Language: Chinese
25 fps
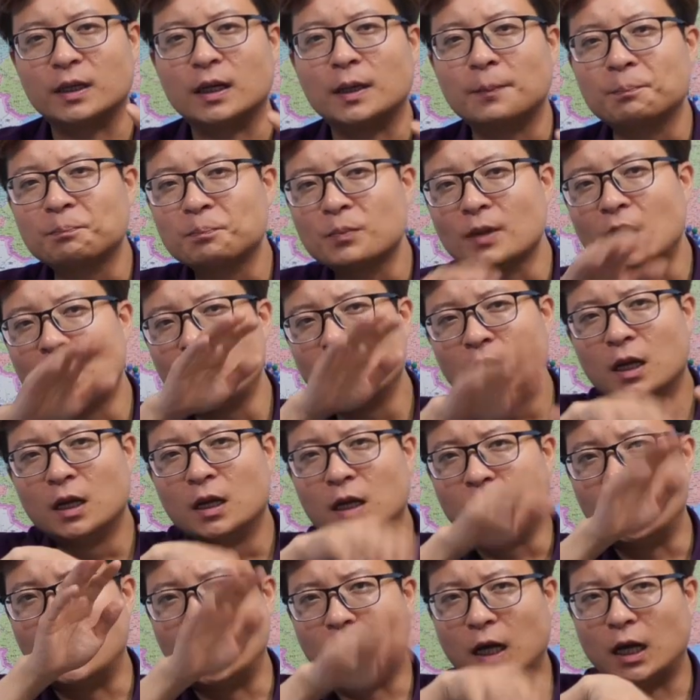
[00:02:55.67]
呢？
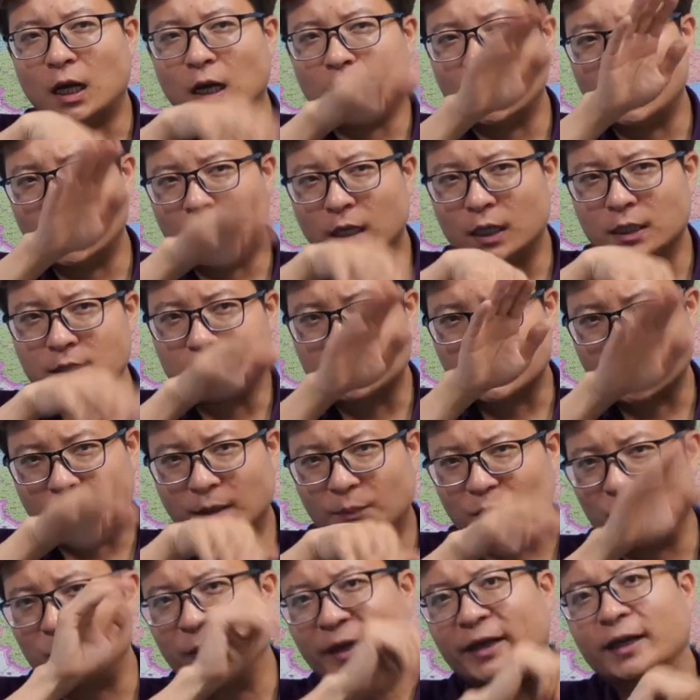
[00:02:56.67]
呃，这个
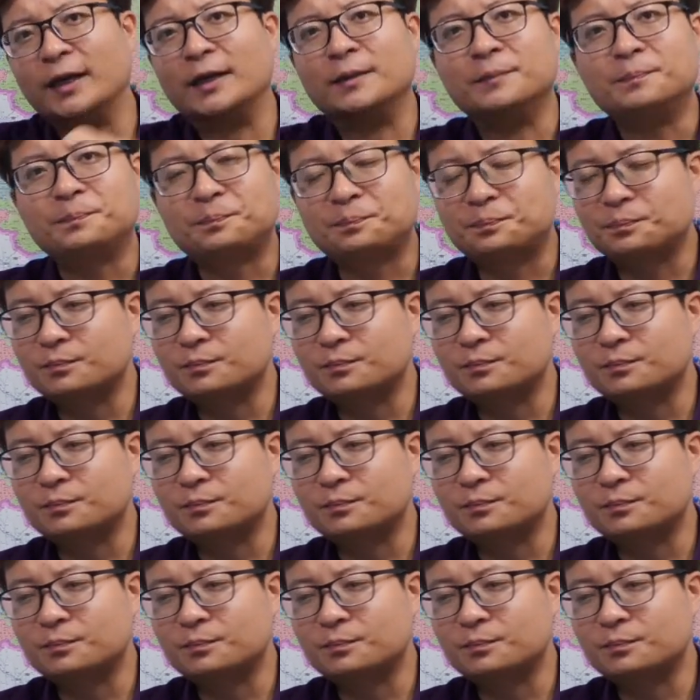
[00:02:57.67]
不平衡。